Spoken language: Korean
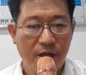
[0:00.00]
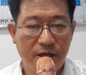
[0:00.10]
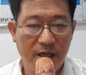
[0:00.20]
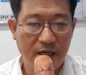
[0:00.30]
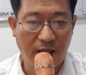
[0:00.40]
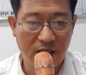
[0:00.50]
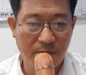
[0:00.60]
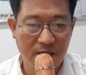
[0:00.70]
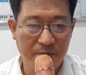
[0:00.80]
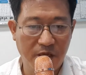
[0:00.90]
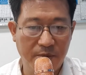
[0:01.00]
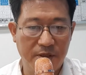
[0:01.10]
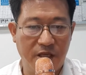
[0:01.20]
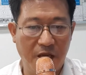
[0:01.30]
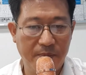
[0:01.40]
그러니까 다시
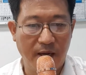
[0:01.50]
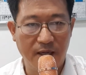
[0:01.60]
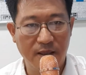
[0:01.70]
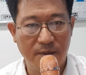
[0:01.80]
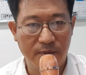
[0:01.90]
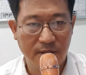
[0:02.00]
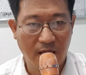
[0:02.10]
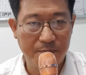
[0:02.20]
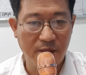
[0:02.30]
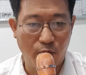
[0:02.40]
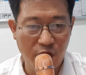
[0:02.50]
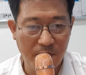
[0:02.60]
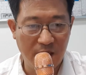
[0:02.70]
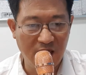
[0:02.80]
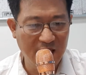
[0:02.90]
말씀드리면 제발 사람들
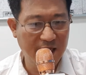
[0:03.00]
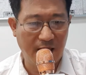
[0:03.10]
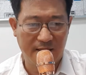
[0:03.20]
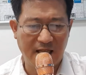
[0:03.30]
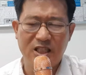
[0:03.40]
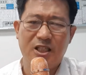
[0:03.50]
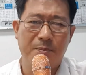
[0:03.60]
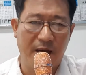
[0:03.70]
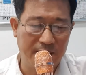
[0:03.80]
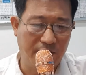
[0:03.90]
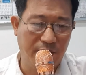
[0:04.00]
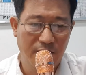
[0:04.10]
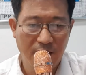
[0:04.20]
모이면 일일이 그냥 따지지 마세요.